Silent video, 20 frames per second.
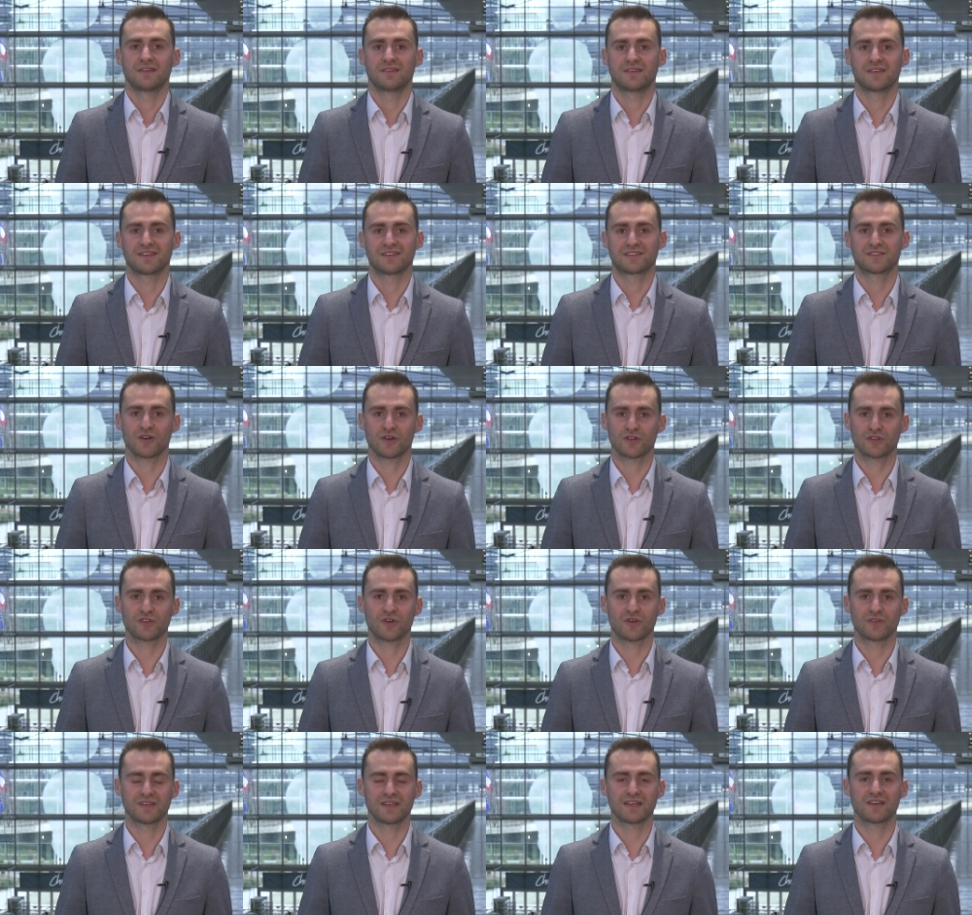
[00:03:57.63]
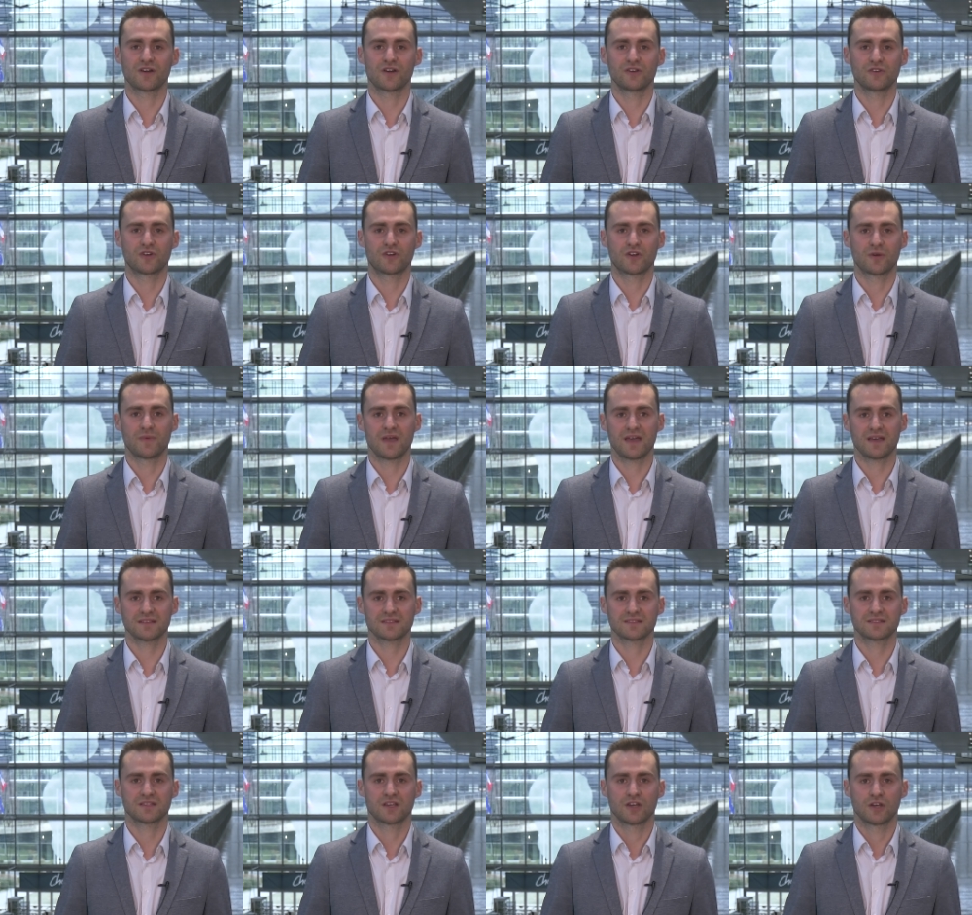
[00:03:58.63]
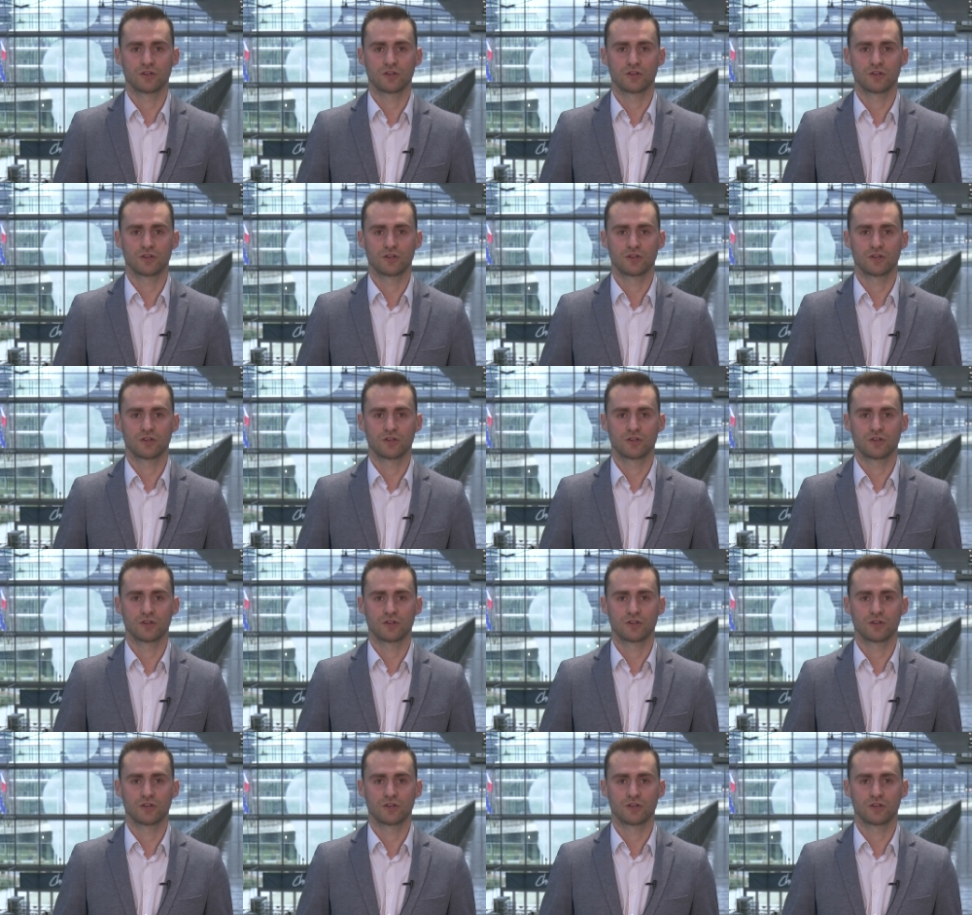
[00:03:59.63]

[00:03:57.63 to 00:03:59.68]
des sortants d'écoles de commerce,